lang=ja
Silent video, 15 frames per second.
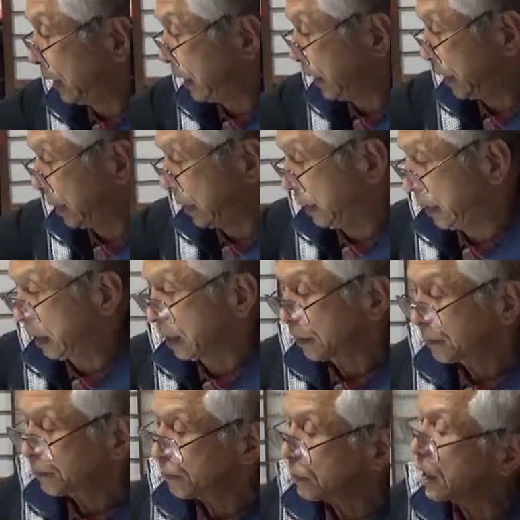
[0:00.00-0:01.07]

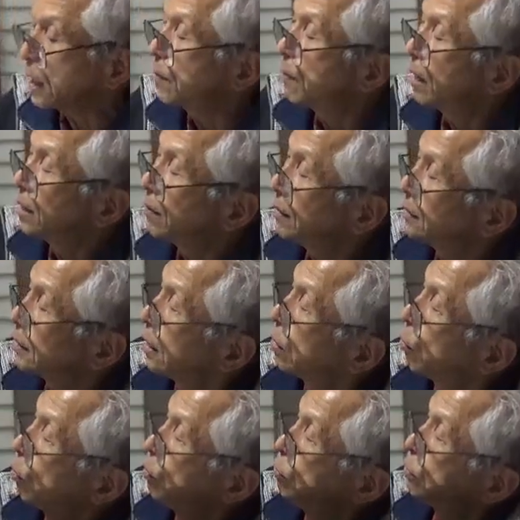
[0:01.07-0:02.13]
えー、まいりましてね
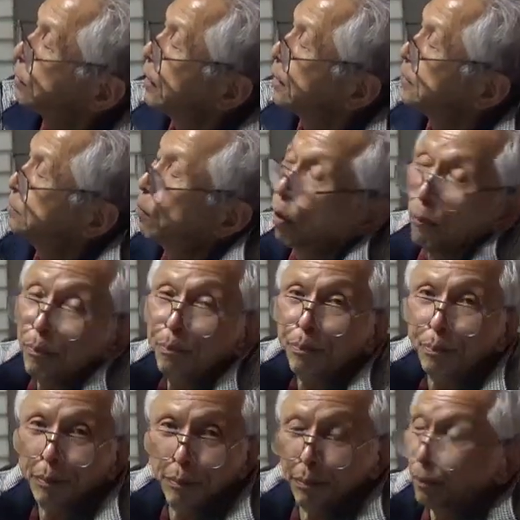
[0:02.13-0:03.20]
こういう系図も、
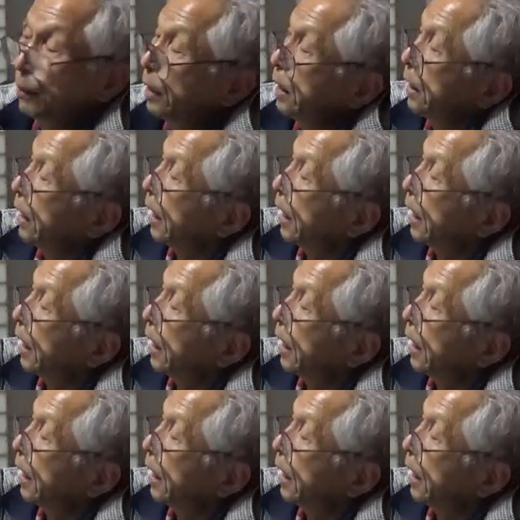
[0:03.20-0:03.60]
うん、